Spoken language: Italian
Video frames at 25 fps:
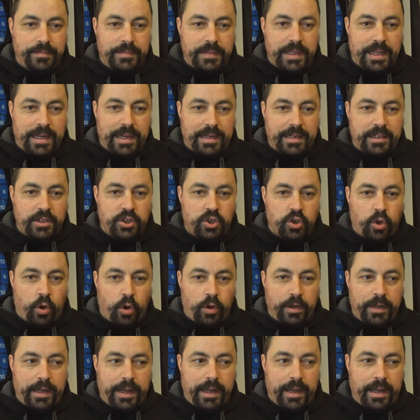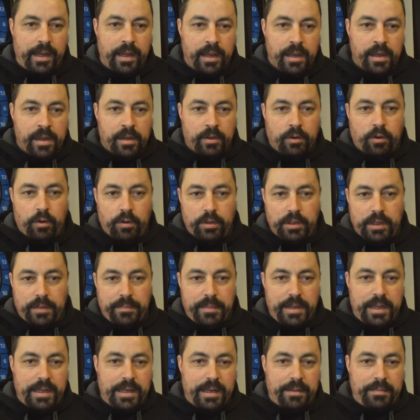della regione con i
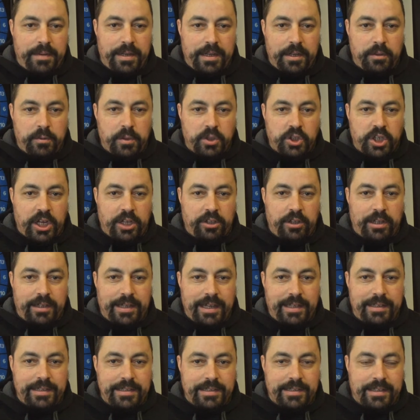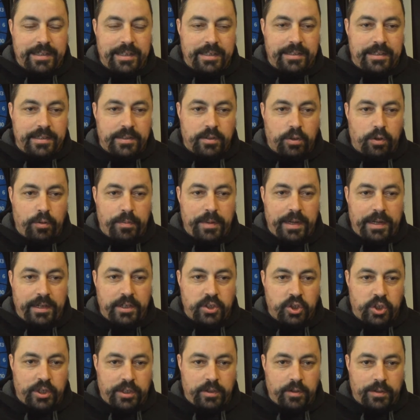1000-1200 atleti iscritti solo per la
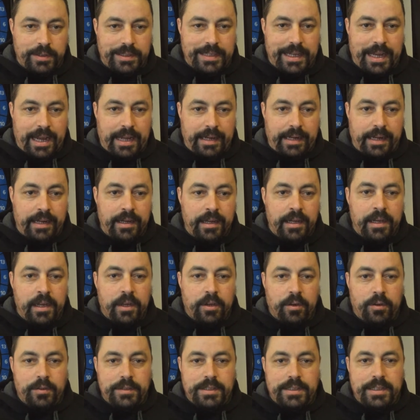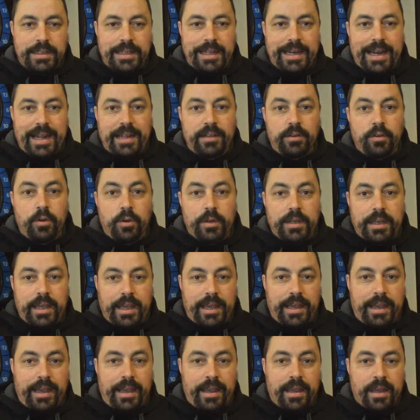regione toscana, considerando
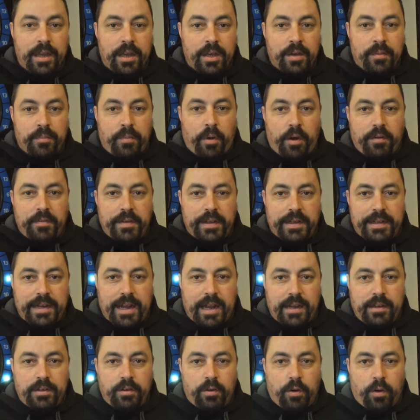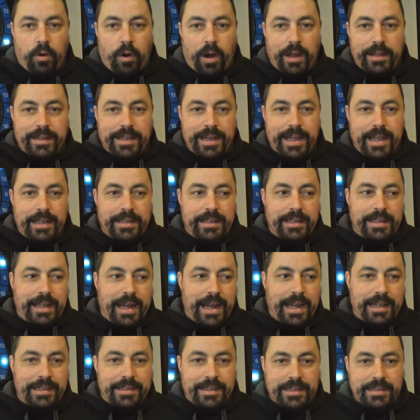che poi verranno atleti
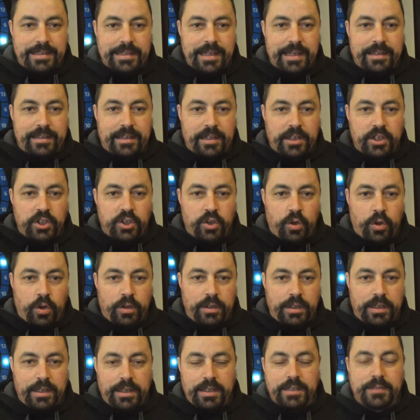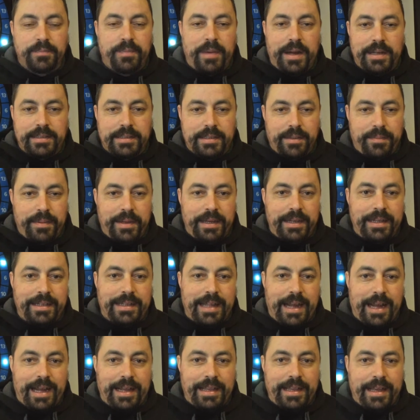da altre sette regioni sparse per
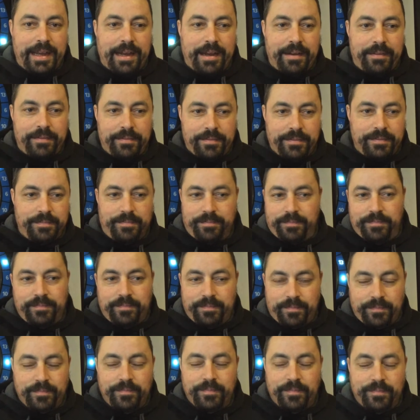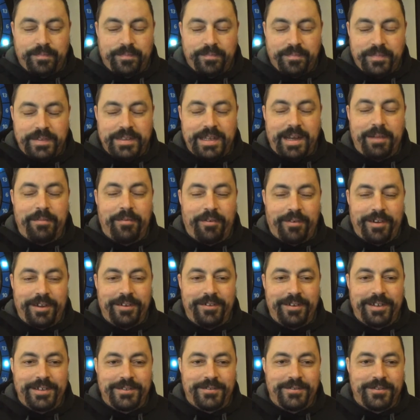l'Italia vediamo
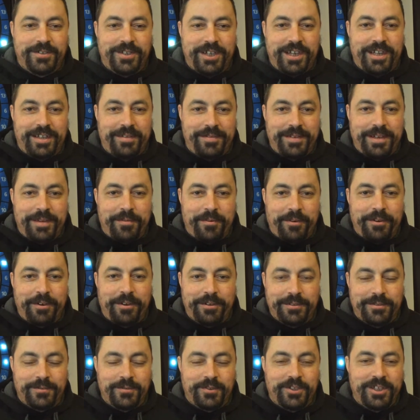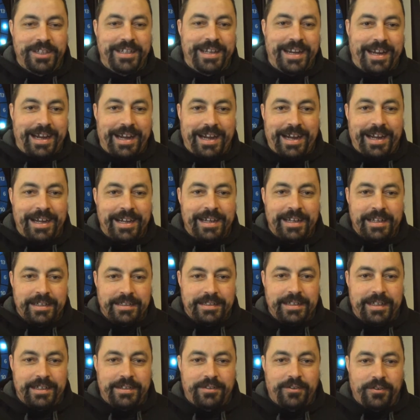quello che succede, vedremo quello che succederà
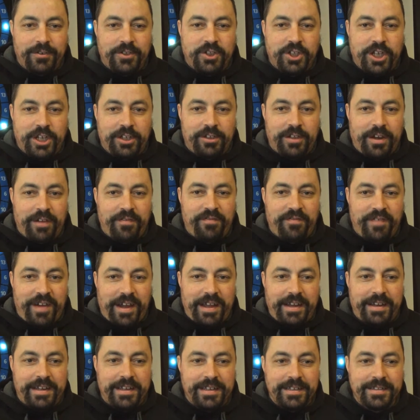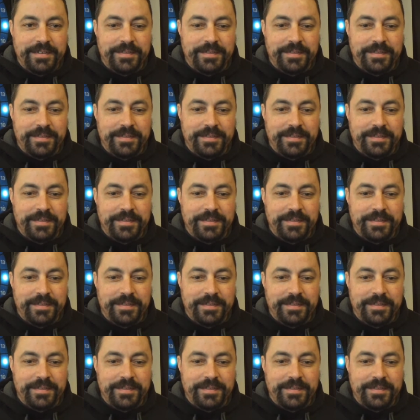dentro il centro affari.